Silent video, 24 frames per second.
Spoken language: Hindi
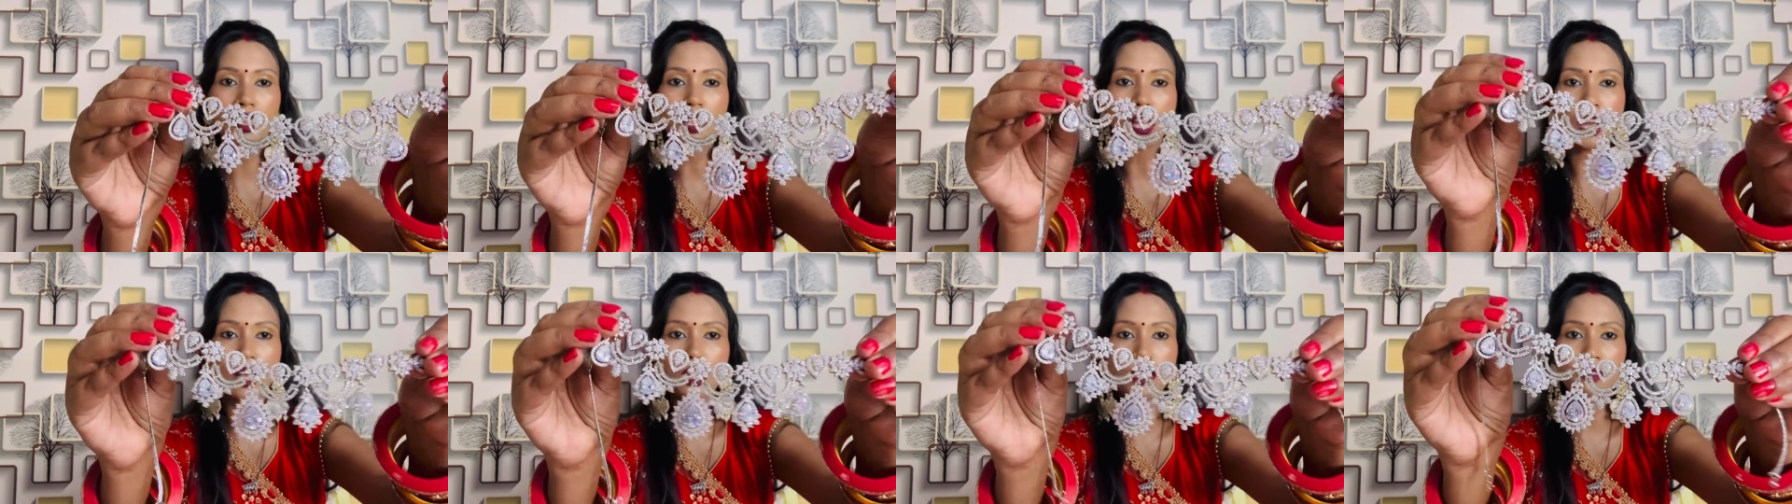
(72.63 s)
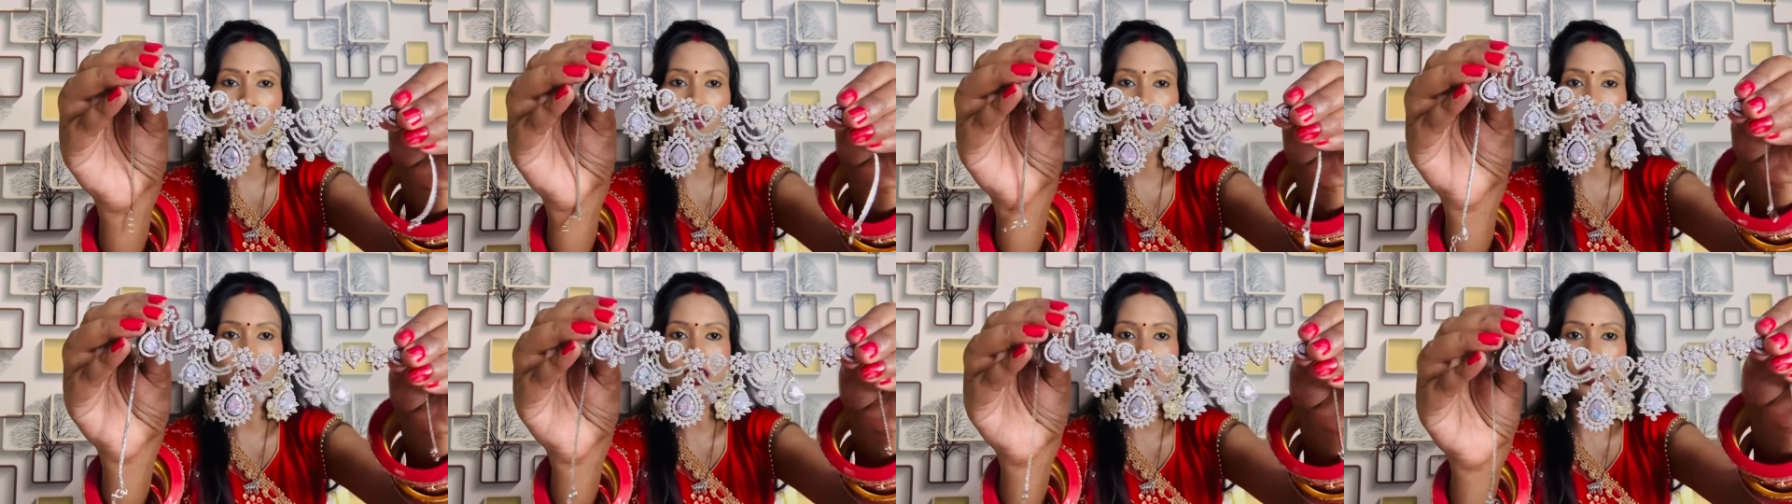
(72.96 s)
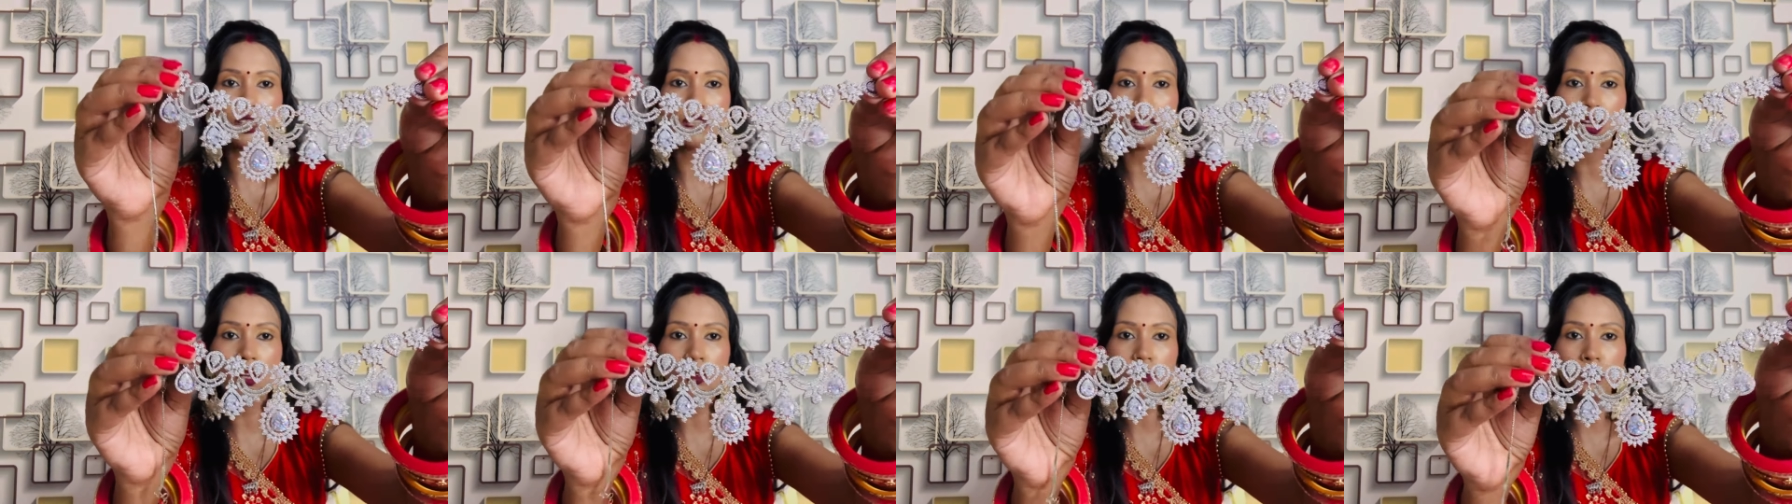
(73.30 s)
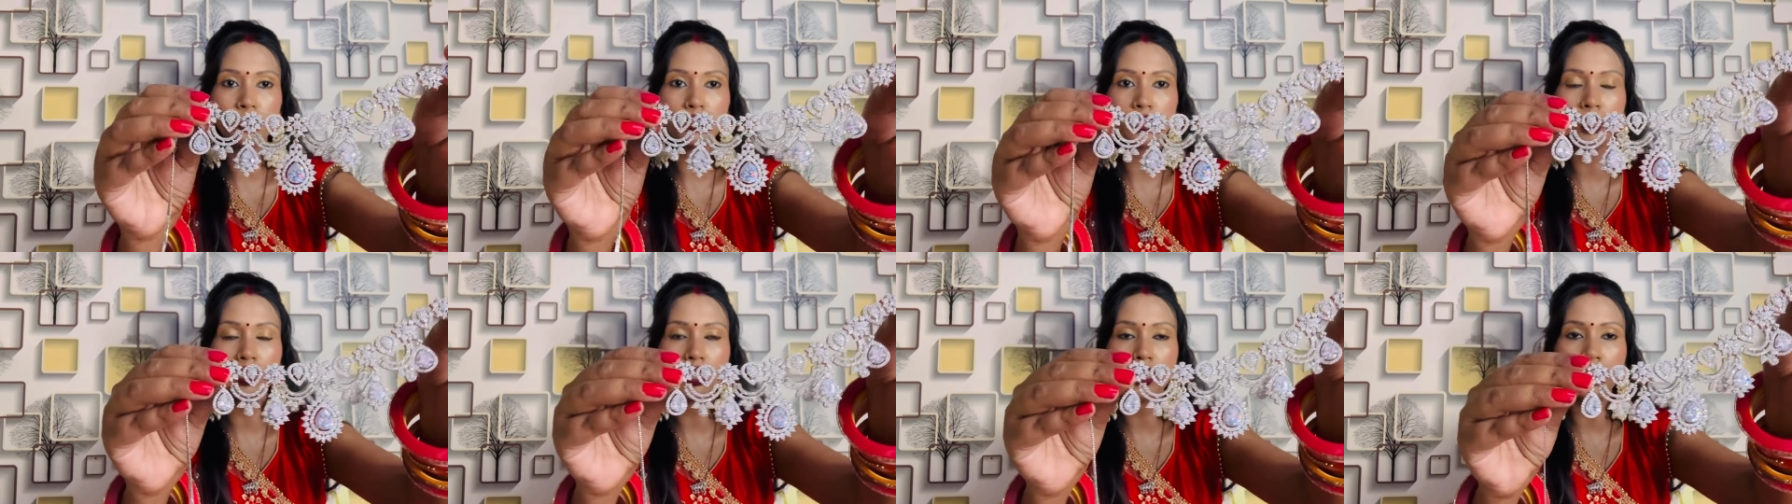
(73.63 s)
तारीफ़ करें ना
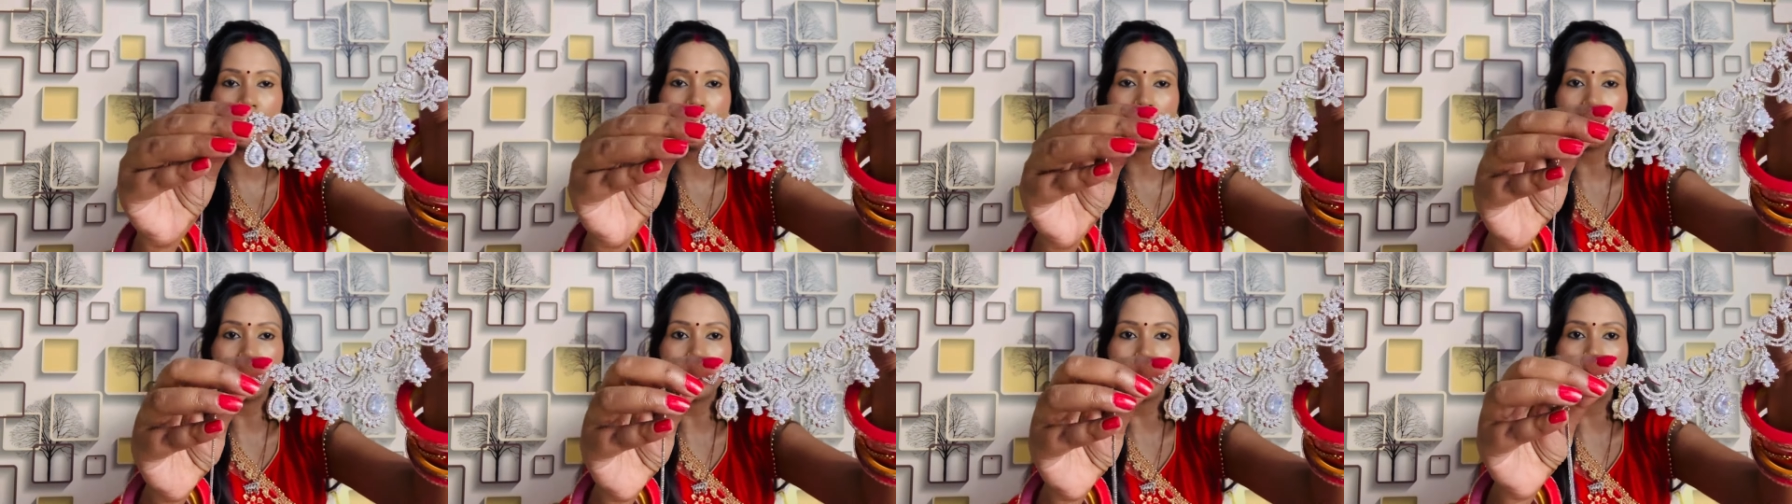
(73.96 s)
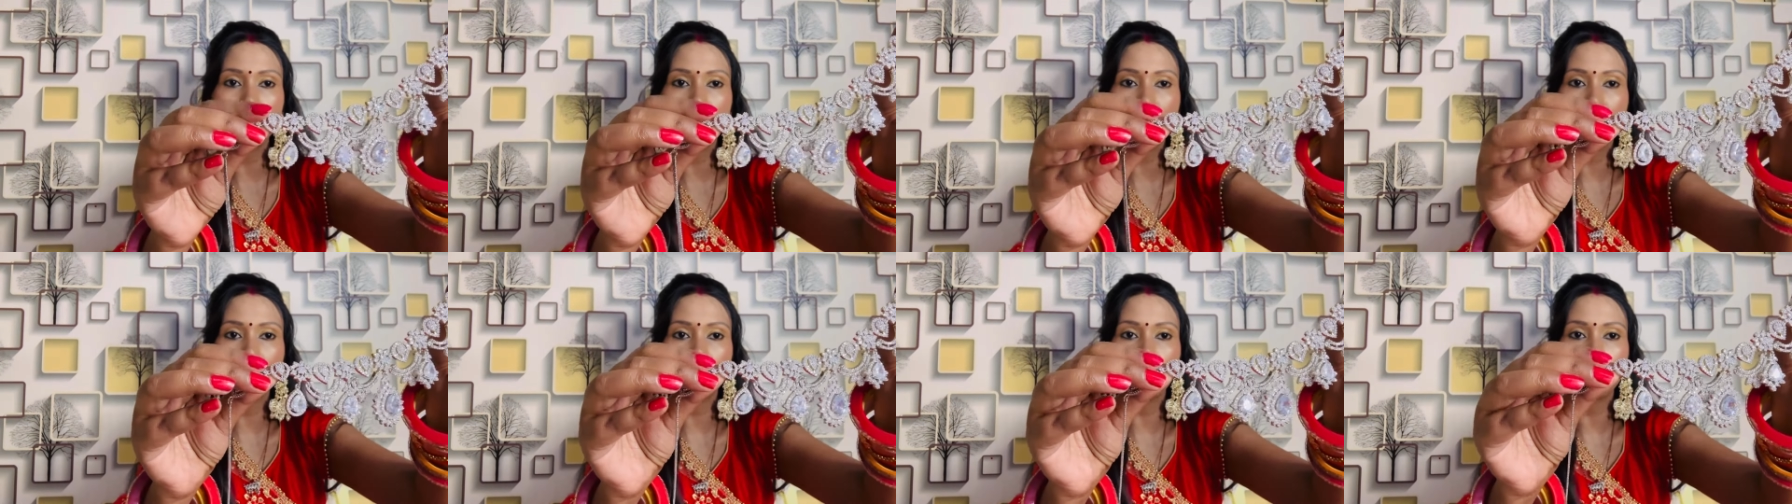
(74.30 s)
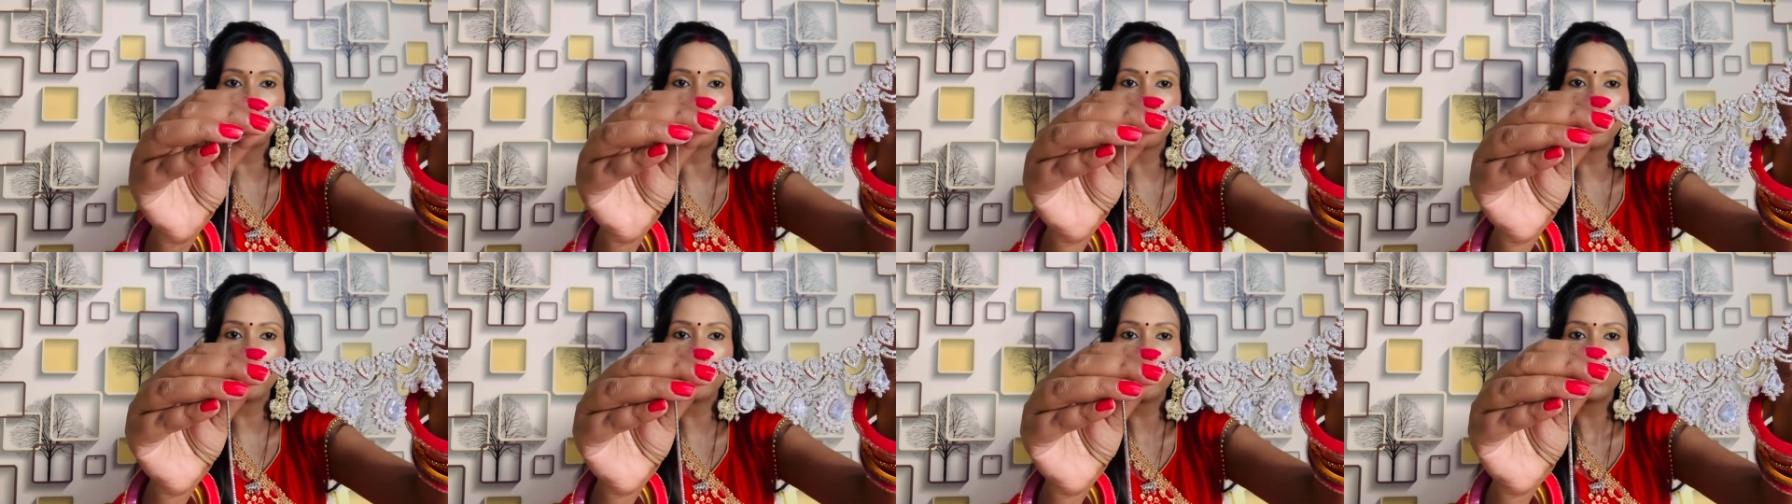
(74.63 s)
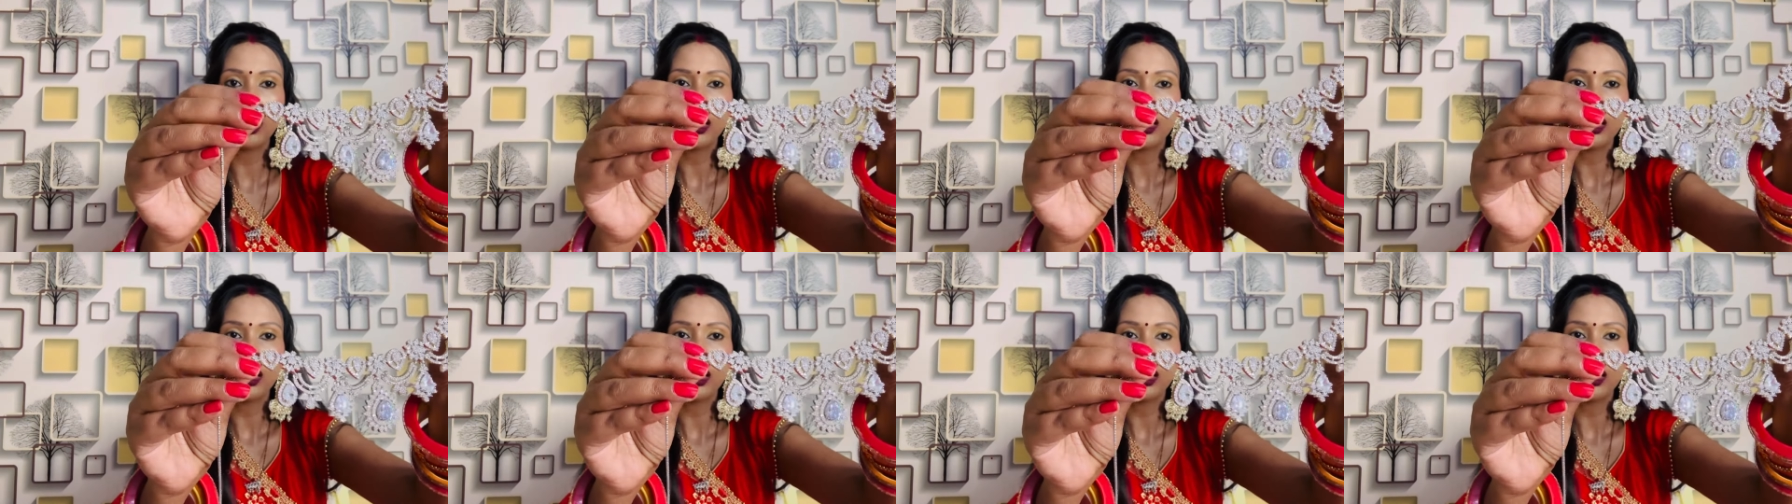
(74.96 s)
उतनी ही कम है